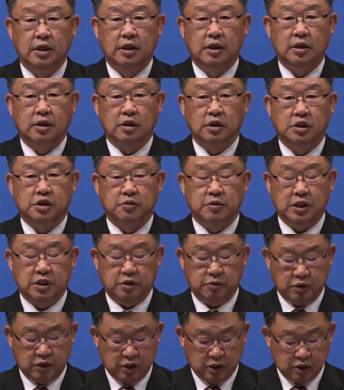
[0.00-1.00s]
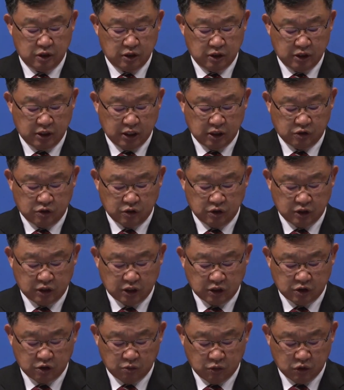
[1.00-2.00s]
그렇지만 이번에는
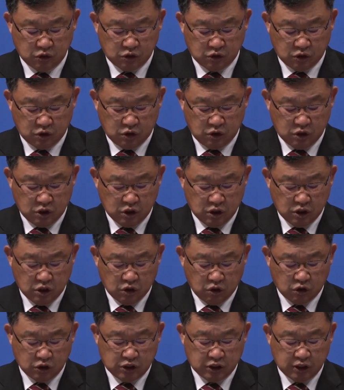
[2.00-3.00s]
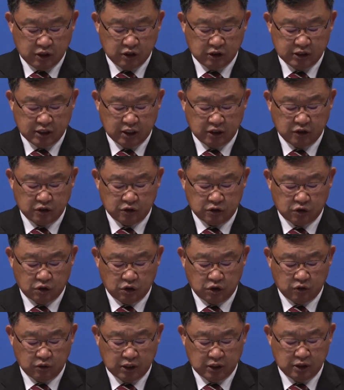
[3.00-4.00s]
예수님께서 먼저 어찌하여
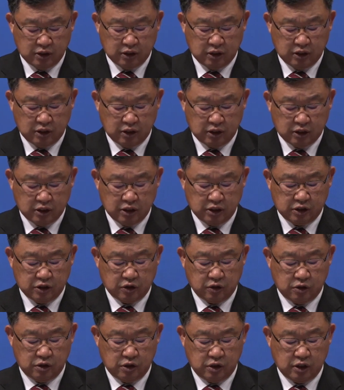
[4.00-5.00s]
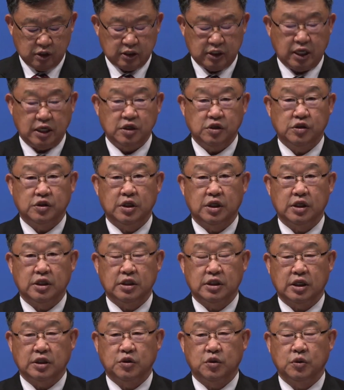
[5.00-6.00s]
서기관들이 그리스도를 다윗의
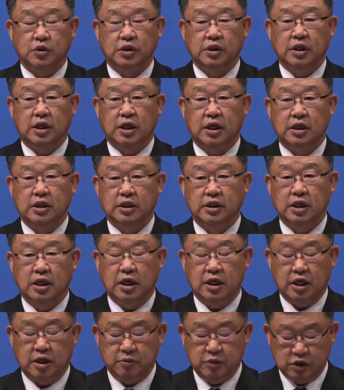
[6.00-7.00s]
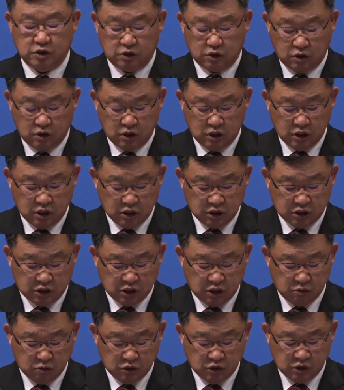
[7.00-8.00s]
자손이라 하느냐 하면서
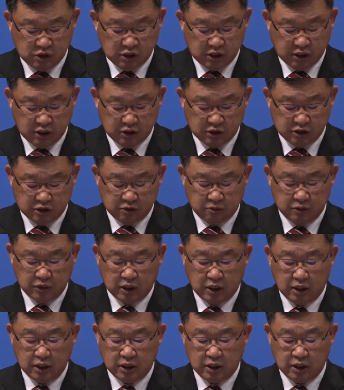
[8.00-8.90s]
질문을 하였습니다.